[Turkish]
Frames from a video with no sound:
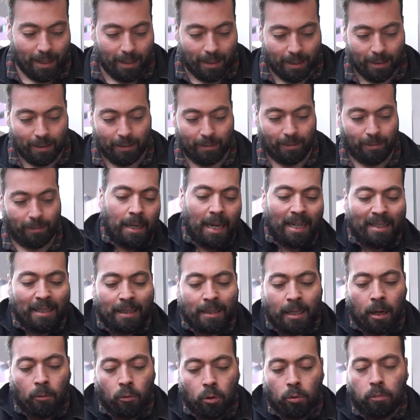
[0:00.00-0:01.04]
Hani gerçi
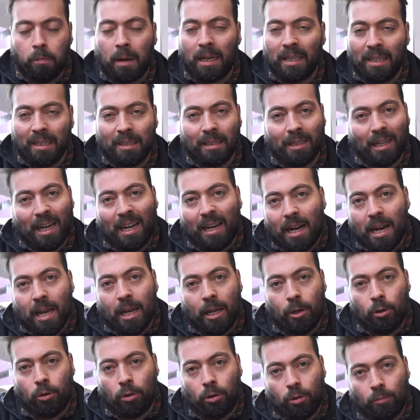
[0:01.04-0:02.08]
tavuk balık elle
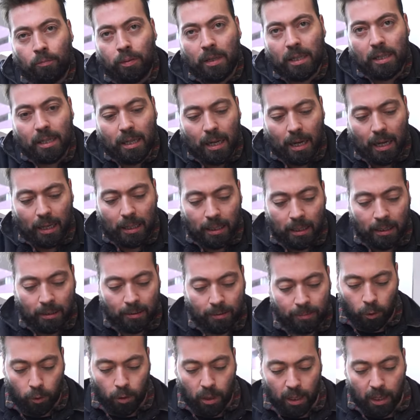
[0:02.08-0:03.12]
yeniyordu. Pizza hani
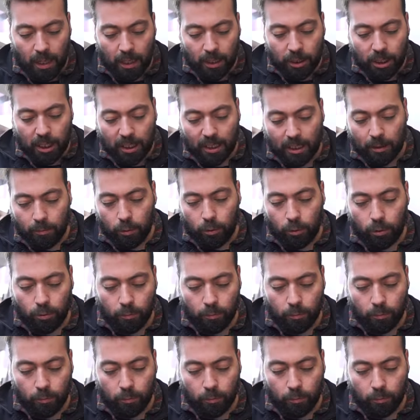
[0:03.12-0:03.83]
öyle yenecek gibi